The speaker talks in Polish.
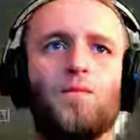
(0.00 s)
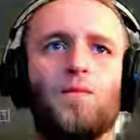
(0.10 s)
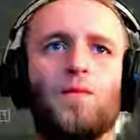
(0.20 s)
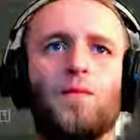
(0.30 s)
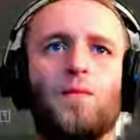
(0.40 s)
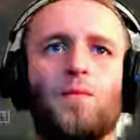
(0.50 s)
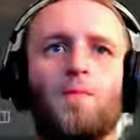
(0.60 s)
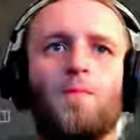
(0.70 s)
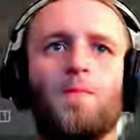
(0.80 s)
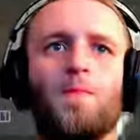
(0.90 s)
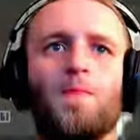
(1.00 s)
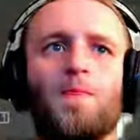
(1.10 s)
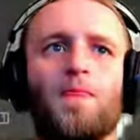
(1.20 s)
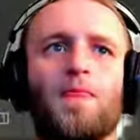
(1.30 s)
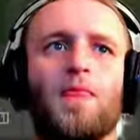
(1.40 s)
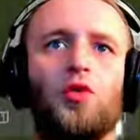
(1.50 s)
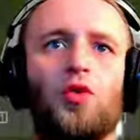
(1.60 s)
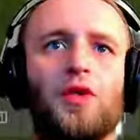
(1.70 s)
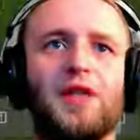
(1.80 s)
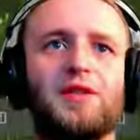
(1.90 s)
Gdzie cię zesłoniło?
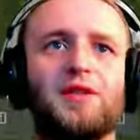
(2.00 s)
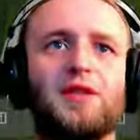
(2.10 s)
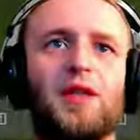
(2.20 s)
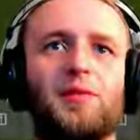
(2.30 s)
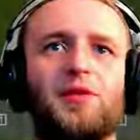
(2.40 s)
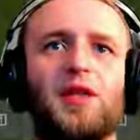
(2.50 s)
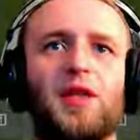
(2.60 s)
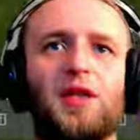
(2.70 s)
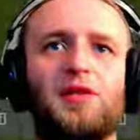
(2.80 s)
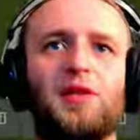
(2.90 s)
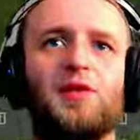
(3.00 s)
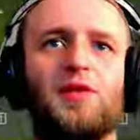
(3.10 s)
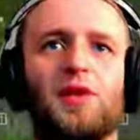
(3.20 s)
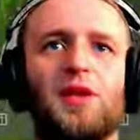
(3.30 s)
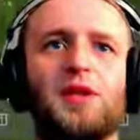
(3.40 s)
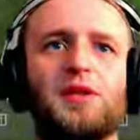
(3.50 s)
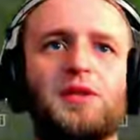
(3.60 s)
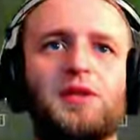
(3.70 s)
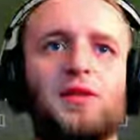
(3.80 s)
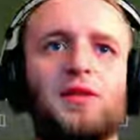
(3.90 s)
No jestem, czekaj, gdzie to
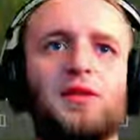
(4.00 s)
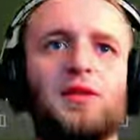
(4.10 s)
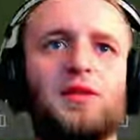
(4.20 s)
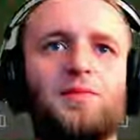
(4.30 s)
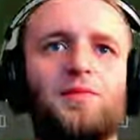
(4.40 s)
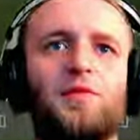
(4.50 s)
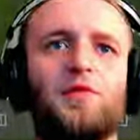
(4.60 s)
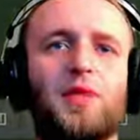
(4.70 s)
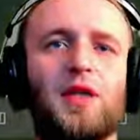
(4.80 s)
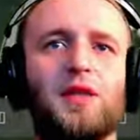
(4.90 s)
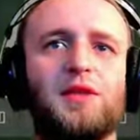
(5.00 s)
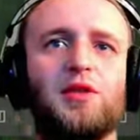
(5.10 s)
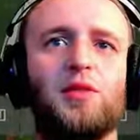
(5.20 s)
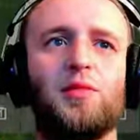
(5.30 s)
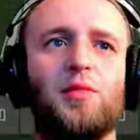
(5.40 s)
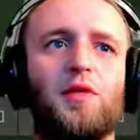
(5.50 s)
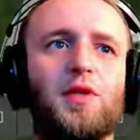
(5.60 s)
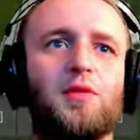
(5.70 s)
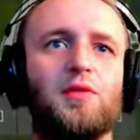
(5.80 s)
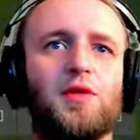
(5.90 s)
jest? Y, Berezino bym
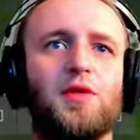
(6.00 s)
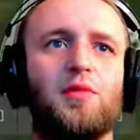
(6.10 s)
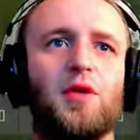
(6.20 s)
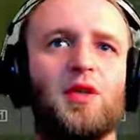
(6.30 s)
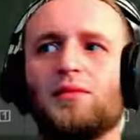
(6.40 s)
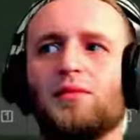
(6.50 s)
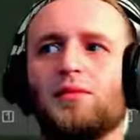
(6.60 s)
powiedział gdzieś chyba.